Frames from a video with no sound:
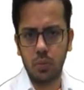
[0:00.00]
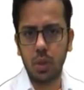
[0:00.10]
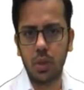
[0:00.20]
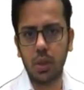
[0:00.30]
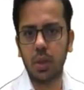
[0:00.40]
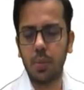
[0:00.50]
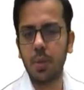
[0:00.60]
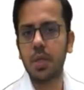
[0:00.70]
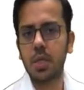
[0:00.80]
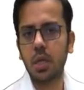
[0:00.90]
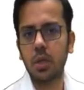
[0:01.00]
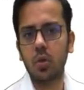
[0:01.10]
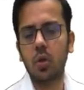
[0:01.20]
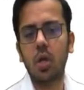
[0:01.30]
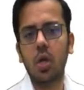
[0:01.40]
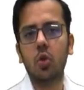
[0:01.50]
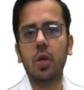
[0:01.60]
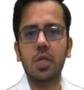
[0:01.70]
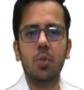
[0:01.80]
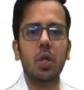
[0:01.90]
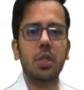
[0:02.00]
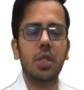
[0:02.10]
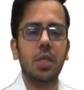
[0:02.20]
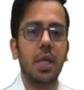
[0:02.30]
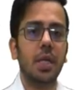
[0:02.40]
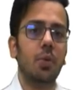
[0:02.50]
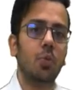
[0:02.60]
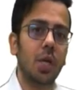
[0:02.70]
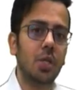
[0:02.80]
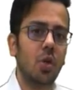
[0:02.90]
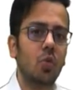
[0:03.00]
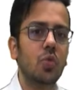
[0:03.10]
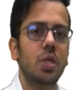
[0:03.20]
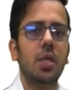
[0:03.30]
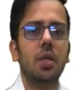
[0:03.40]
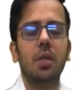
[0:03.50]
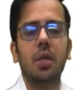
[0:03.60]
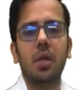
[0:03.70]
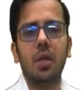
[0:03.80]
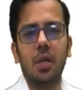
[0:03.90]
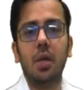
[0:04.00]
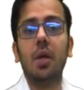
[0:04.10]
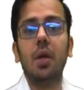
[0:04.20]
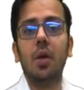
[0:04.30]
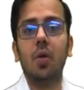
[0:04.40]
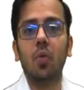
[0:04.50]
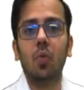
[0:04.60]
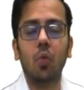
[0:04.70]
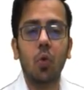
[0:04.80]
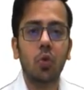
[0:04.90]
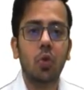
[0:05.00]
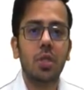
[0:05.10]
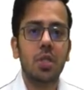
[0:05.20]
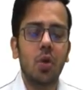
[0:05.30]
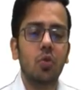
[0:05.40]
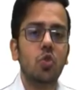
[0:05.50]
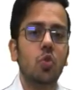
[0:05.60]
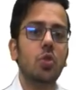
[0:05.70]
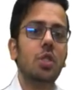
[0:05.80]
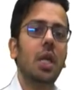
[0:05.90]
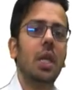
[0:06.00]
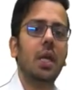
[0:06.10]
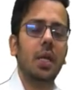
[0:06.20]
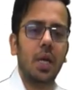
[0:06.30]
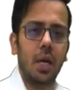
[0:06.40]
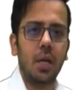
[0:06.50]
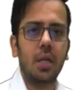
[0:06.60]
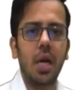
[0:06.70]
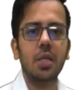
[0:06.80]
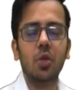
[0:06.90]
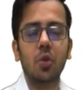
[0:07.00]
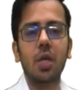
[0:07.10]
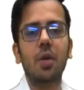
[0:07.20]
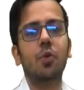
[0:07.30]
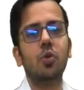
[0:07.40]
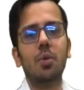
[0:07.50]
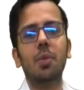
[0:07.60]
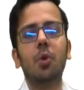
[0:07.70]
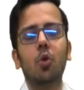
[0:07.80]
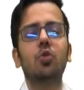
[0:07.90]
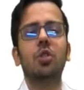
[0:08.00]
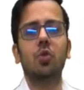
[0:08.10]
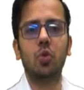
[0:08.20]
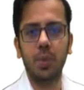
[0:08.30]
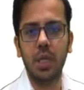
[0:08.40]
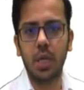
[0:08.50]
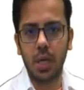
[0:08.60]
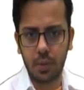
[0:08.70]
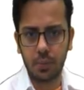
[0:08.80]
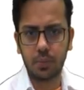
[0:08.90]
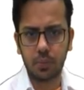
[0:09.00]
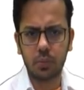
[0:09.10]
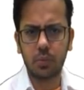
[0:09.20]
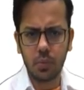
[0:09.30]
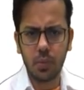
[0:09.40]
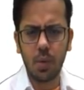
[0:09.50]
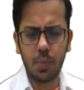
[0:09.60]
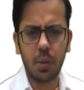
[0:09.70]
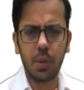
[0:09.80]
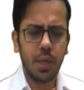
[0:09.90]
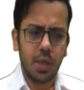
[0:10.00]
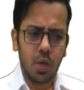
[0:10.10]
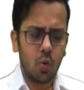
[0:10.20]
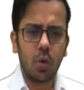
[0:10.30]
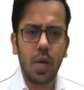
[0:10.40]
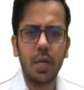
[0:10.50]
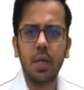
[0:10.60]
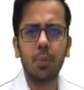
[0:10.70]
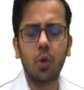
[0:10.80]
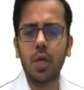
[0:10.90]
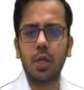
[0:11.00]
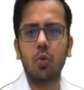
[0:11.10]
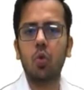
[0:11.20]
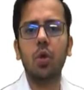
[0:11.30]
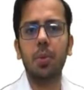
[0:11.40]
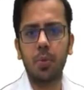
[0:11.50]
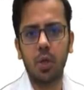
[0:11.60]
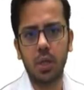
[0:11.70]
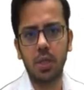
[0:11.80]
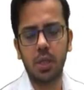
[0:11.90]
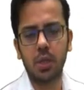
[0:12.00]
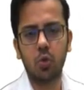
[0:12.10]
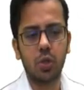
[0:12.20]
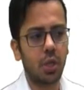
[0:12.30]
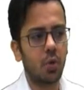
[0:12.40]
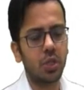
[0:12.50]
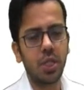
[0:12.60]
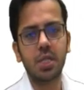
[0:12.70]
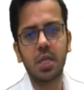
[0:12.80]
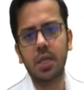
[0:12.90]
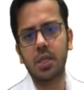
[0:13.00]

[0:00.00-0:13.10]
नहीं देते ना भाई पैसे लेते हो तो कैसे बोला जा सकता है कि नहीं पूरा डिस्काउंट उसी का वो तो डिस्काउंट सोच के लेके गया कि हाँ चलो ठीक है फ्यूचर में मेरे को कुछ ना कुछ तो मिल ही रहा है बराबर है वो रैंडम प्रोडक्ट है वो कोई भी प्रोडक्ट ले सकता है हो सकता है वो जीन्स लेके